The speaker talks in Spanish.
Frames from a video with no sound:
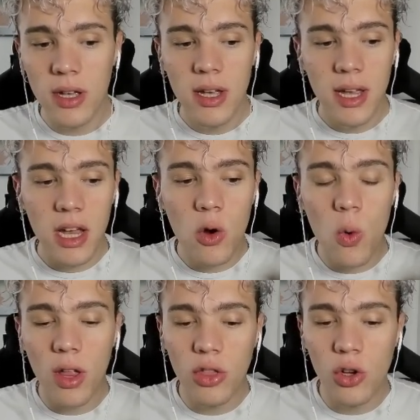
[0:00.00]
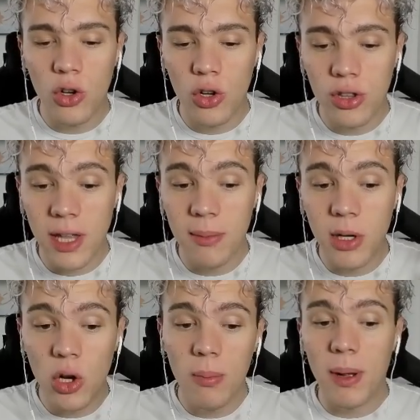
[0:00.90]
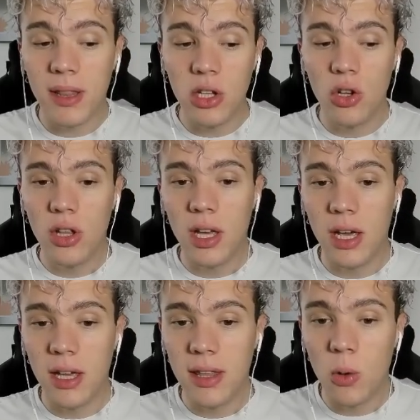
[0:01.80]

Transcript: eh, es cuando terminó el partido de,